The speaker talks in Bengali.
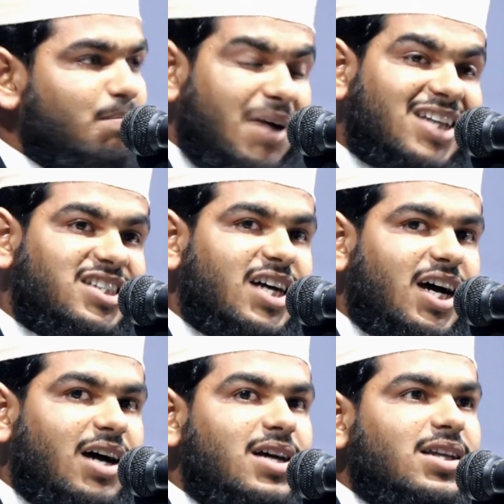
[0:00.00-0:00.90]

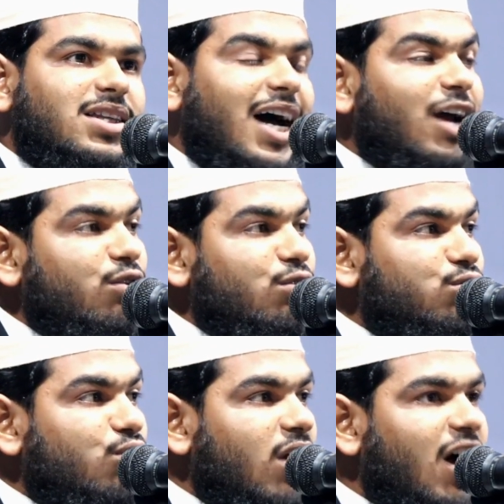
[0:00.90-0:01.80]
বাদশাহ তার কোনো
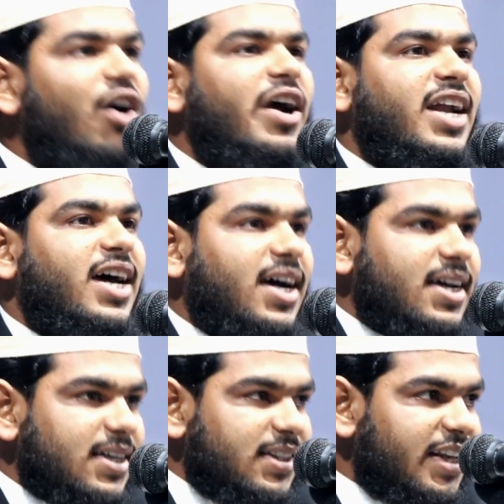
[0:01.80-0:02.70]
তুলনা হয় না
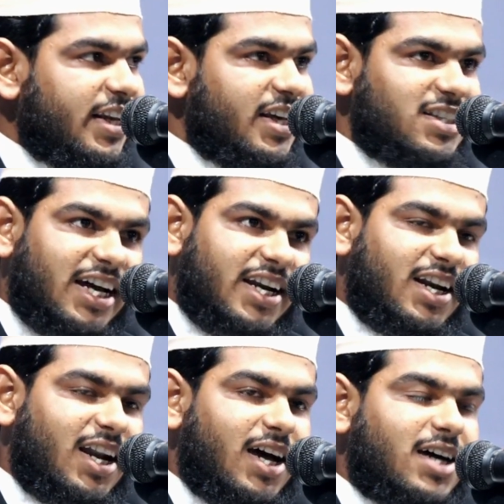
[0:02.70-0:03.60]
তিনি কি
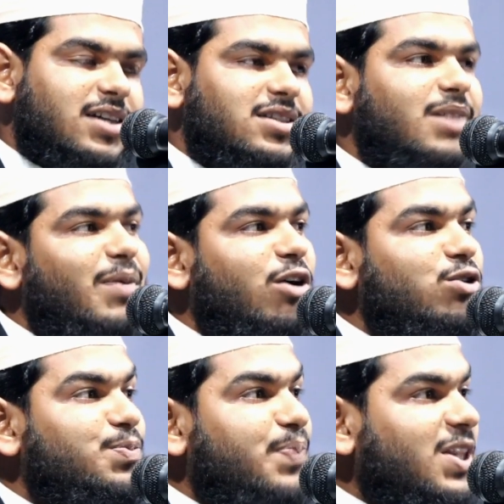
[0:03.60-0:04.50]
জানেন না যে
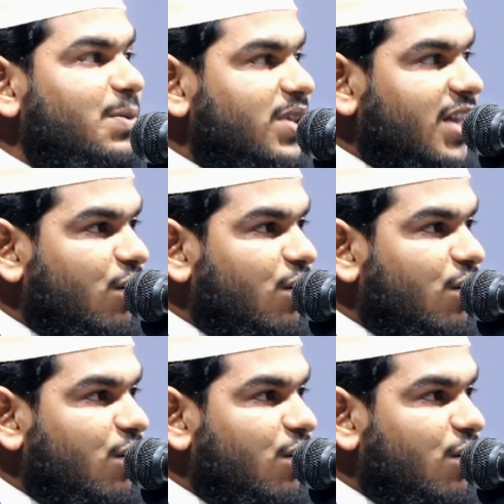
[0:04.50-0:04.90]
মানুষ পৃথিবীতে